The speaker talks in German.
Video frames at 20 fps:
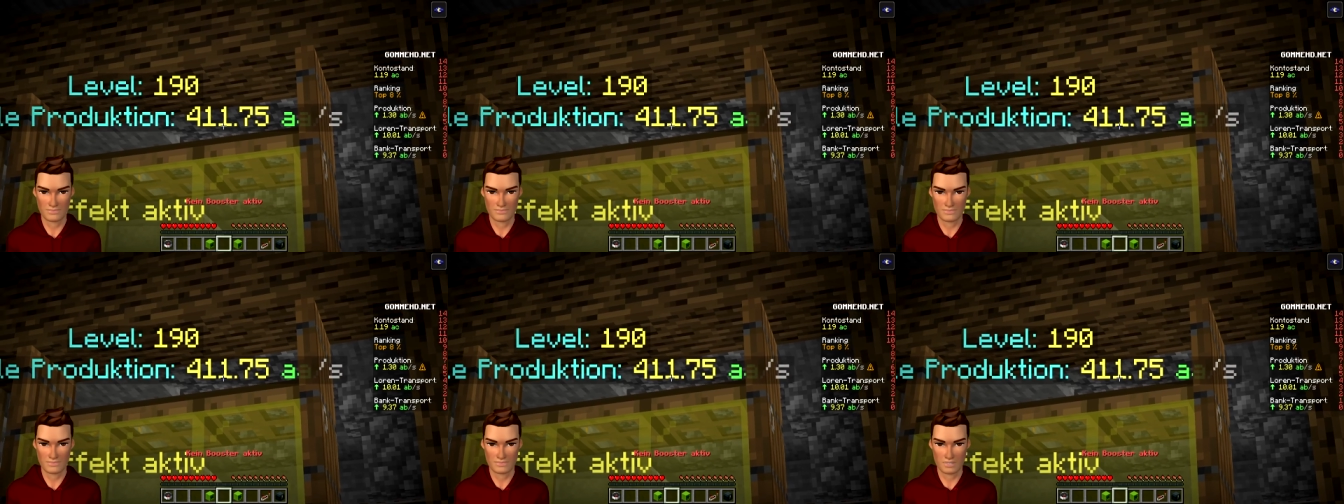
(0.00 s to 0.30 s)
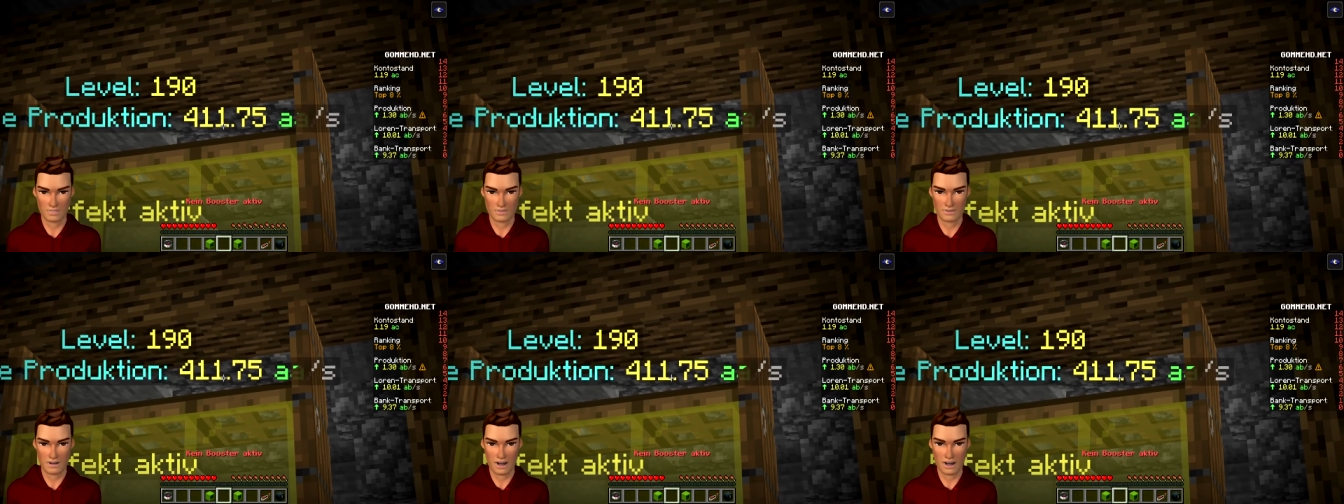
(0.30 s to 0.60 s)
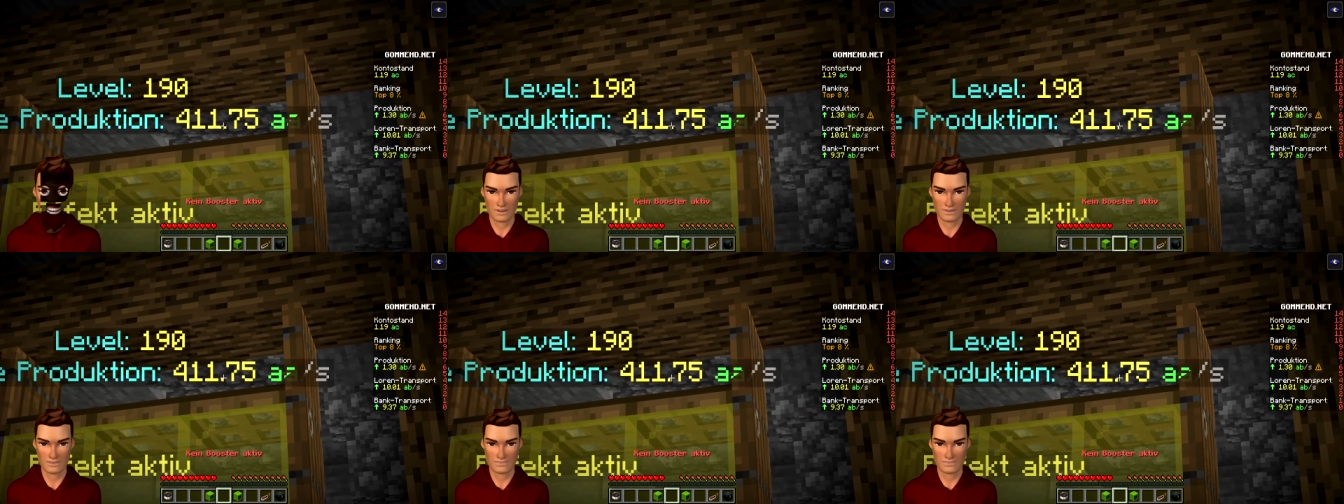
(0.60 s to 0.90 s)

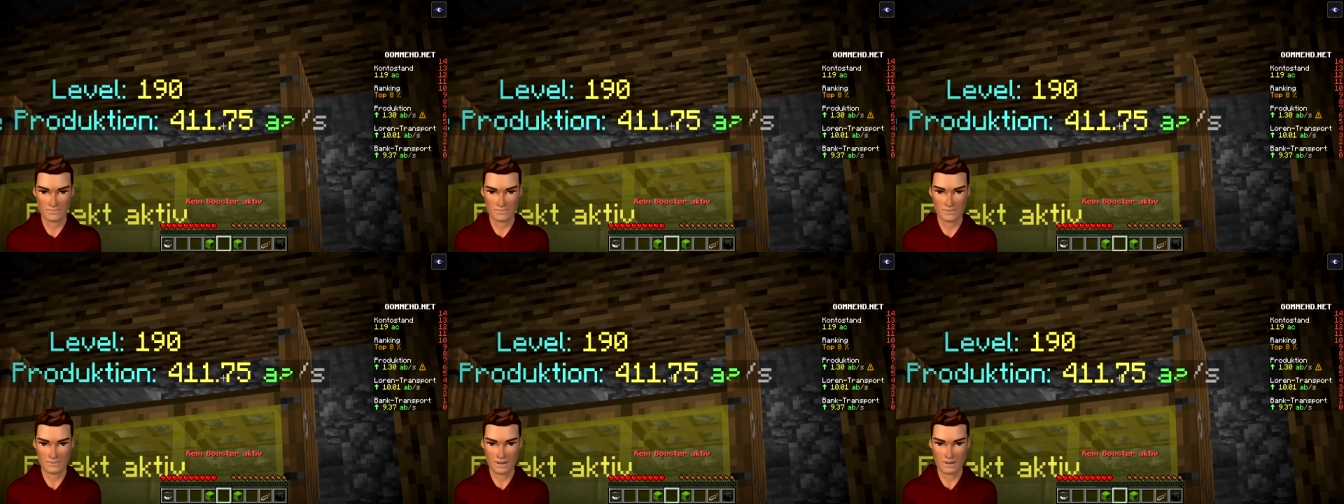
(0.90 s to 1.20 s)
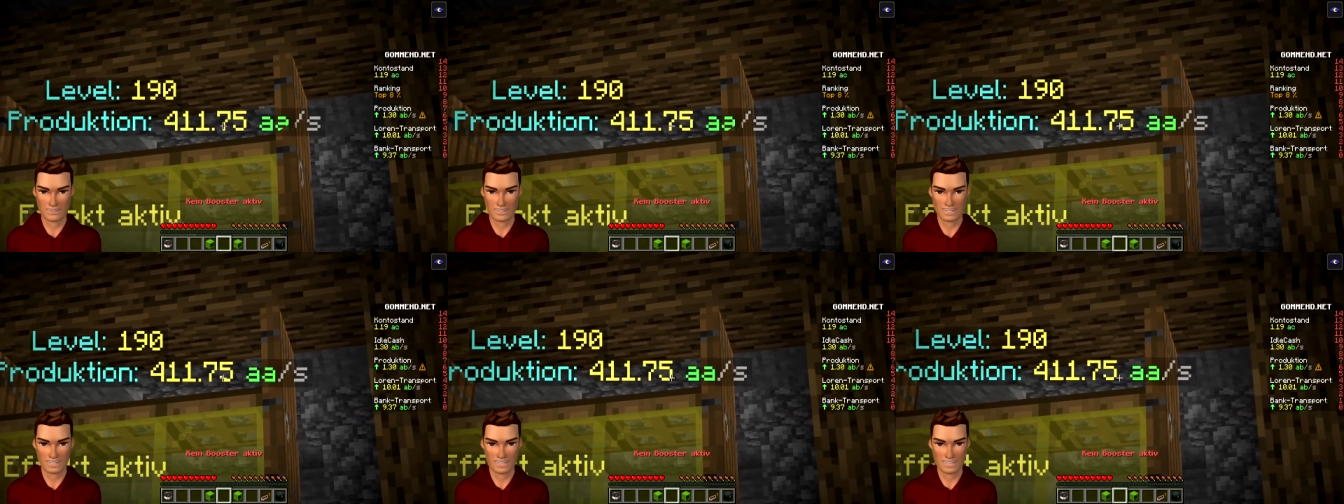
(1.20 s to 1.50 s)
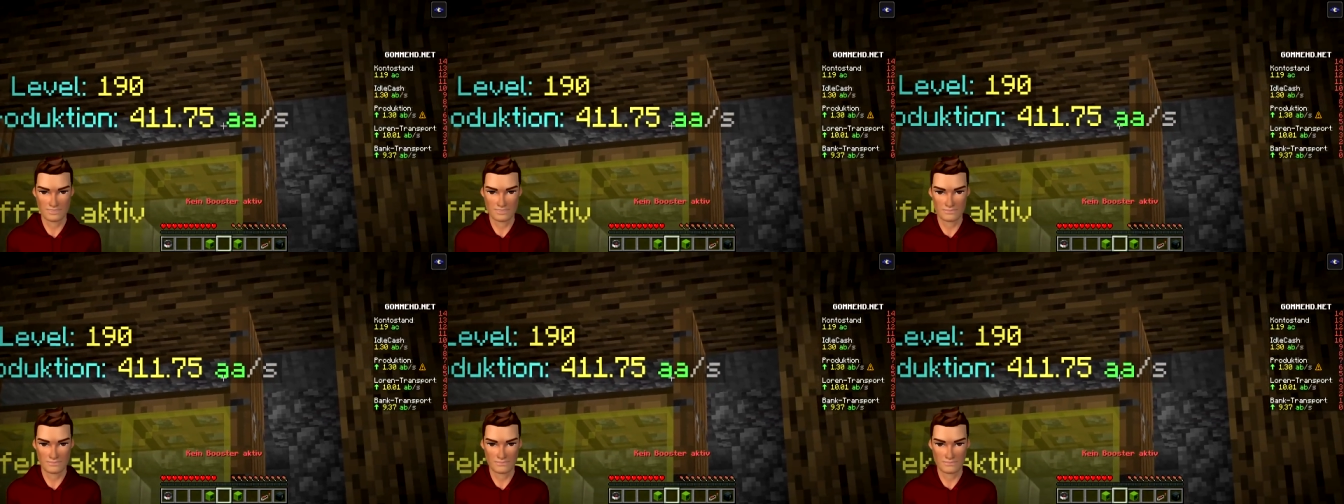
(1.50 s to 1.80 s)
401
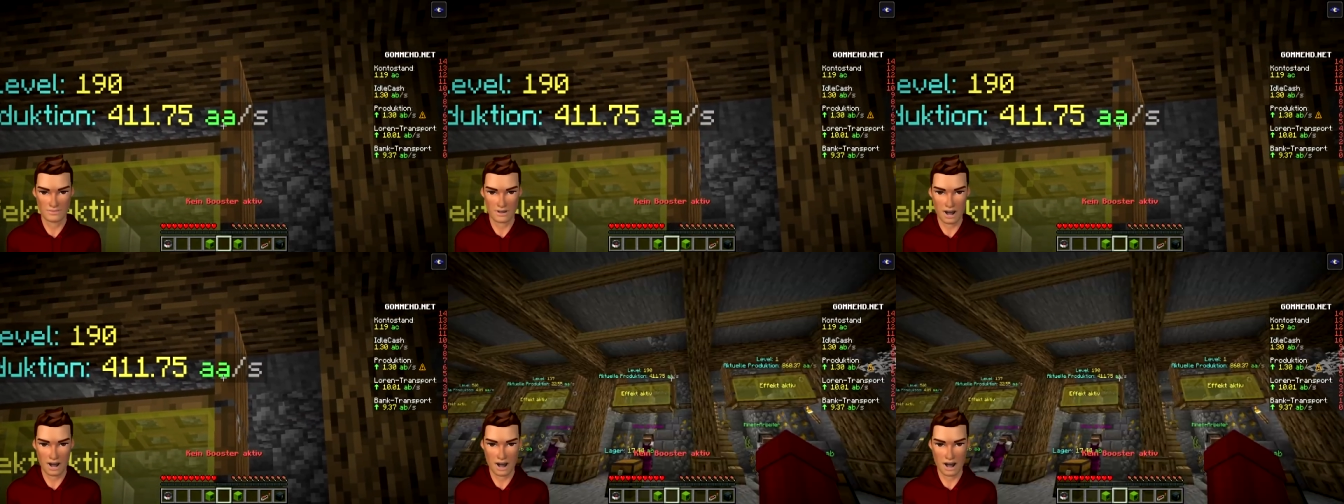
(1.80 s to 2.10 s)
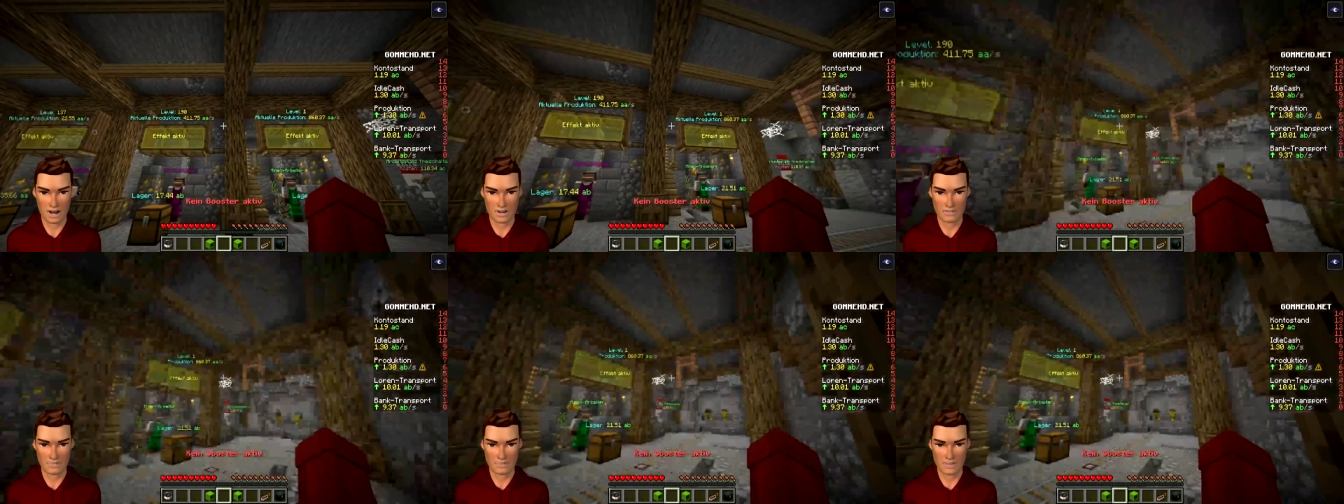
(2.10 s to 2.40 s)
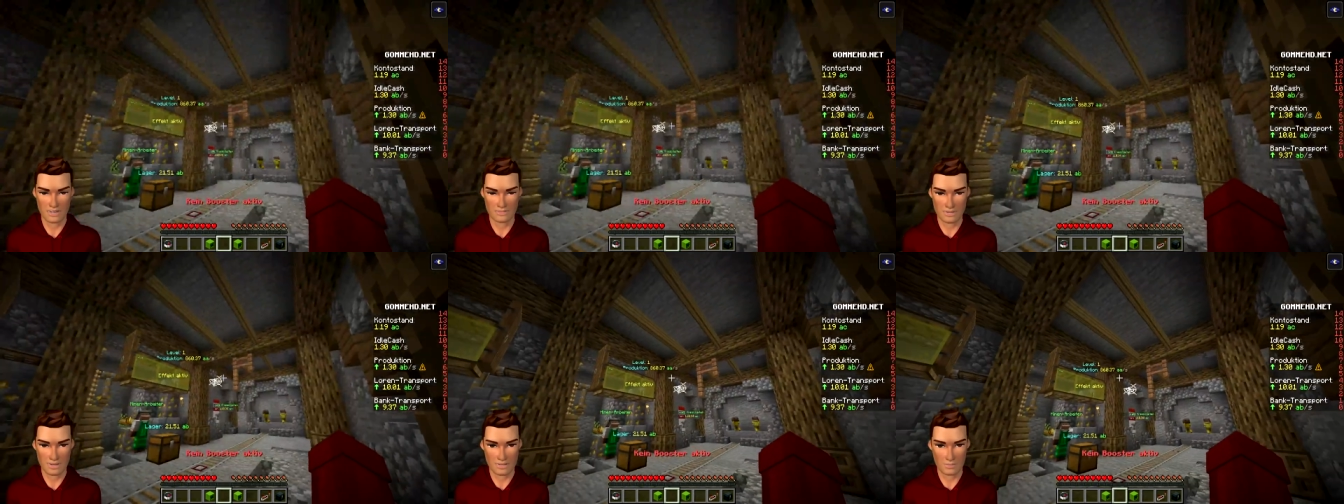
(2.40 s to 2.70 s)
AA die
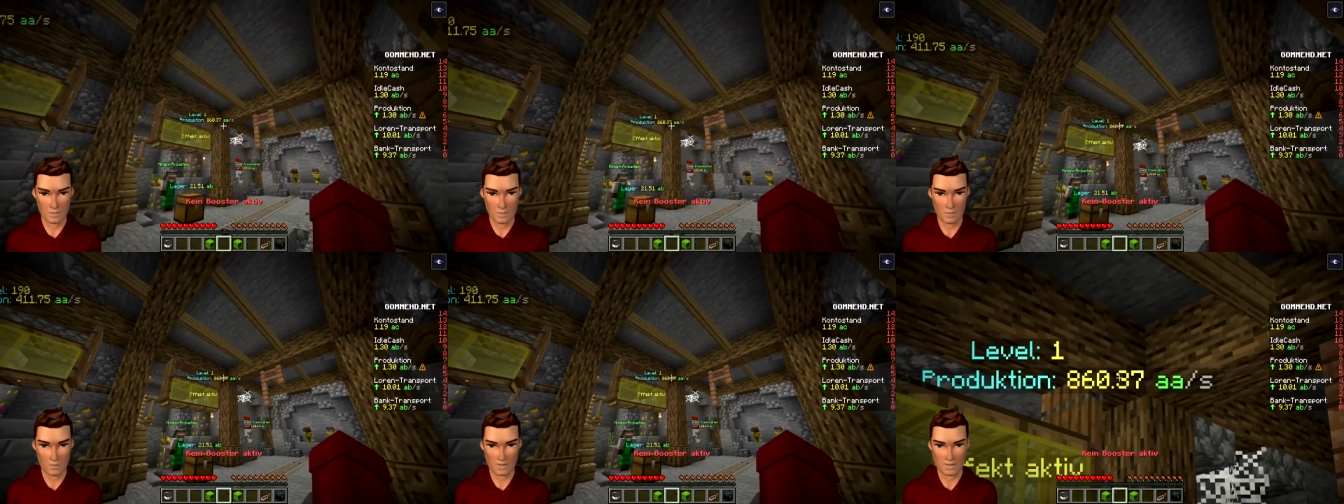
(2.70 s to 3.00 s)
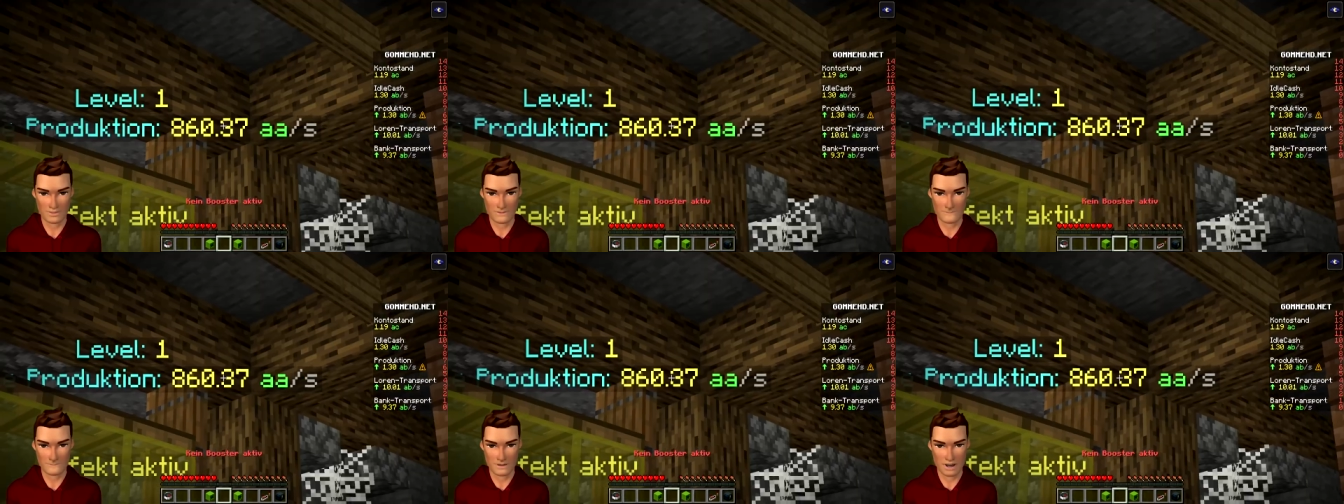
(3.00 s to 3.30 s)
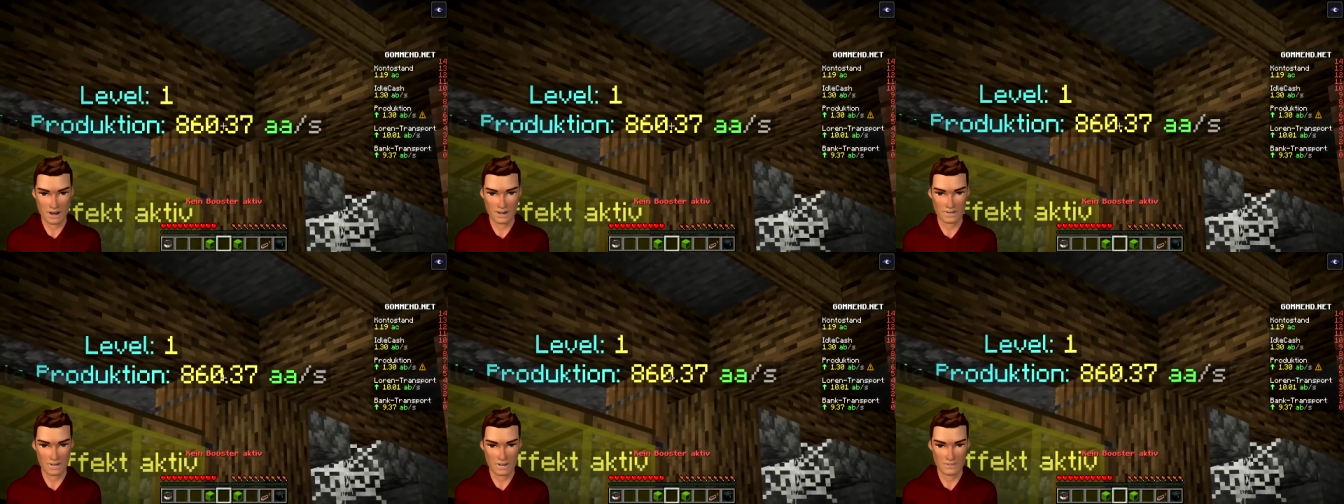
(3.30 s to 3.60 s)
Sekunde und der macht